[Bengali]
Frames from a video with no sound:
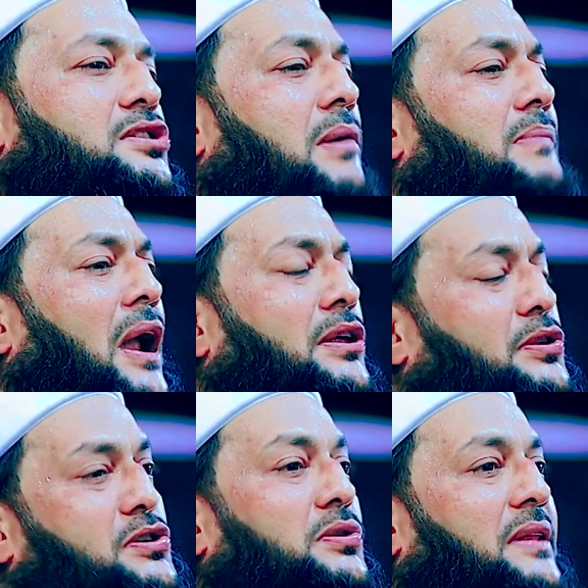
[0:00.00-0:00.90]

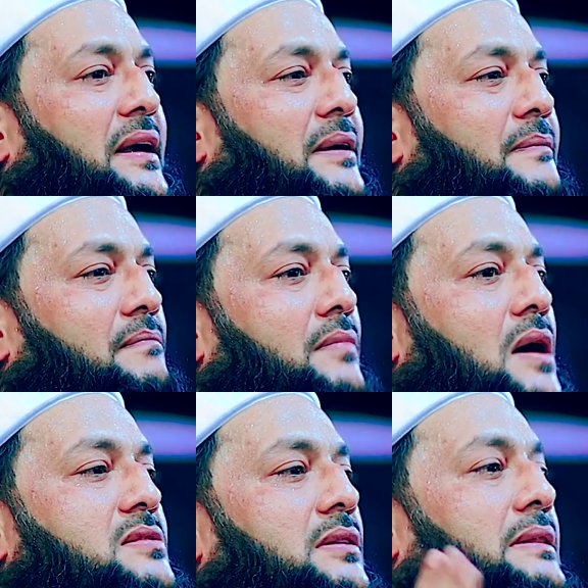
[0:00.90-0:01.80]
সম্মানিত শুধু
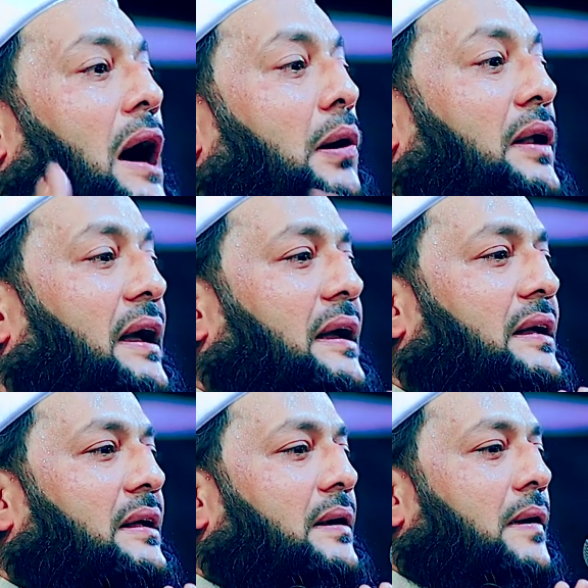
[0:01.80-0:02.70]
তাহলে
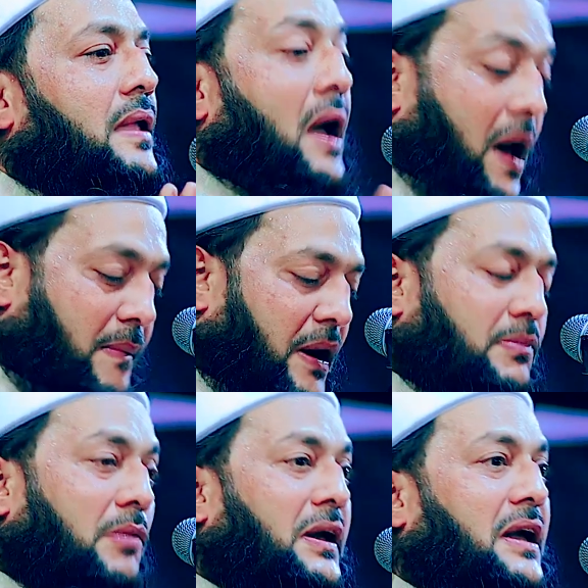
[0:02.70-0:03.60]
আমরা
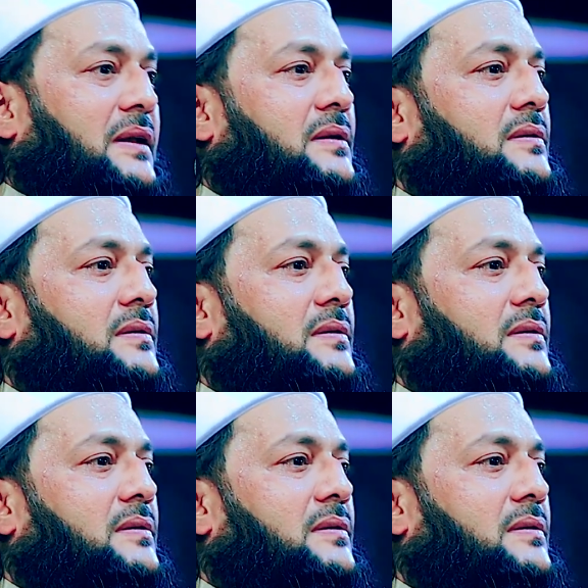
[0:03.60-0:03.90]
মমিন